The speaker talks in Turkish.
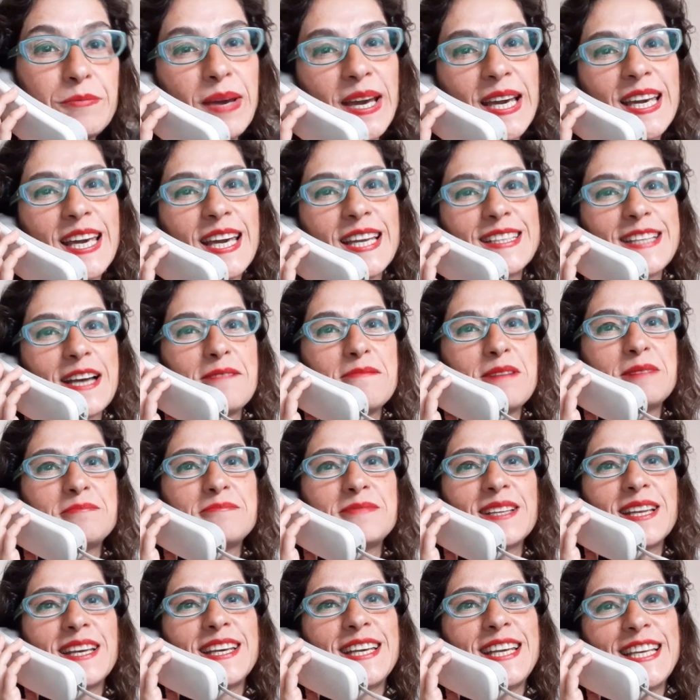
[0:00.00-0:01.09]
Peki tamam.
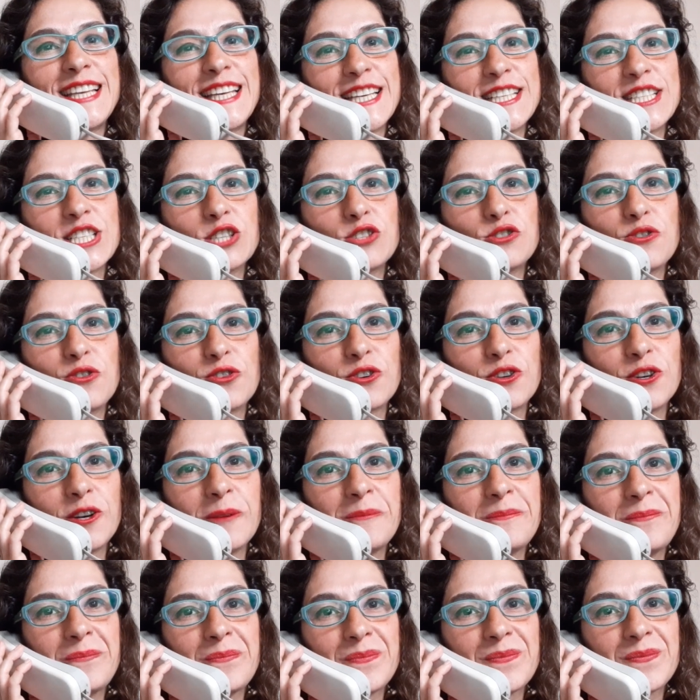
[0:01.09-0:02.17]
E, ikinci soru.
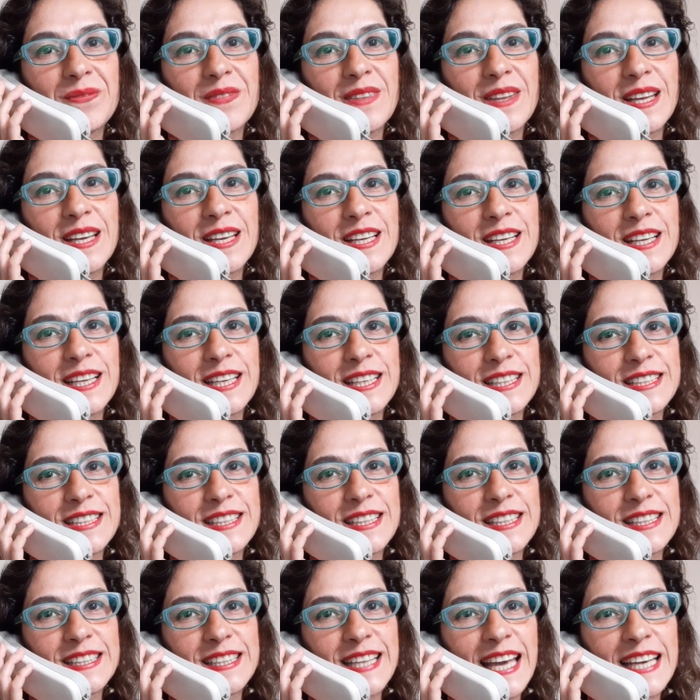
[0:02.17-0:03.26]

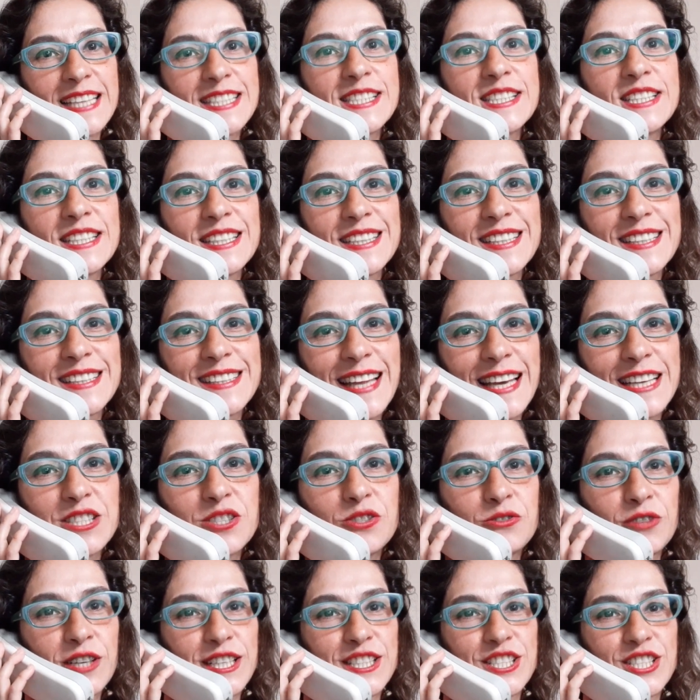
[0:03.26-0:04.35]
Next. Next
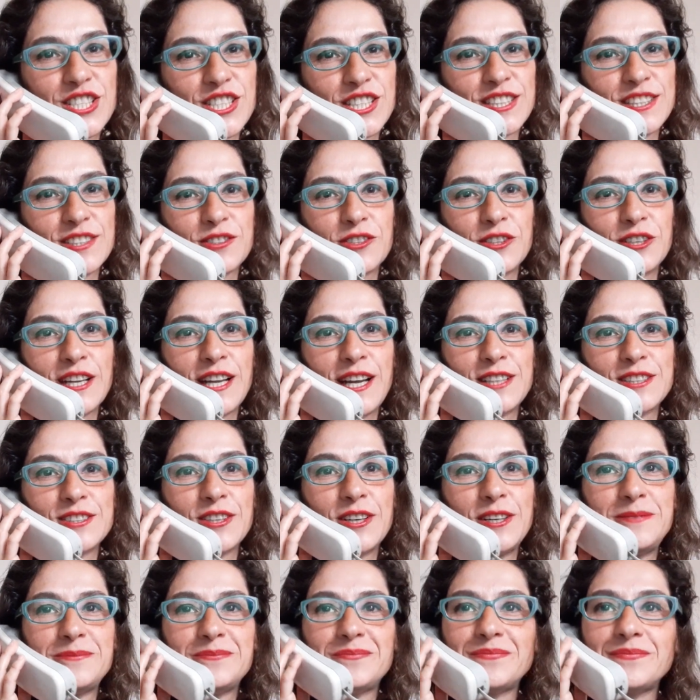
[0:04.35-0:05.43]
question Ronaldo.